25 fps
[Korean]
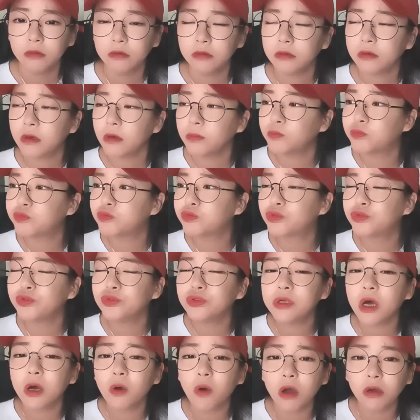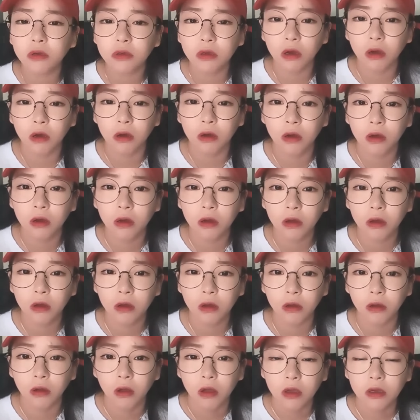이게 무슨
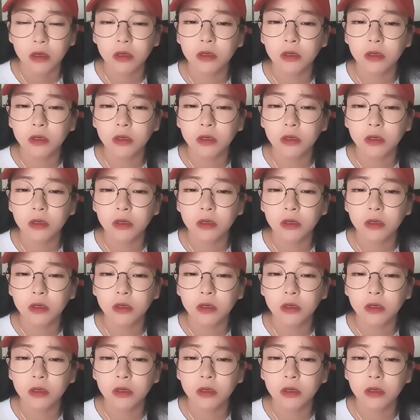상황이야.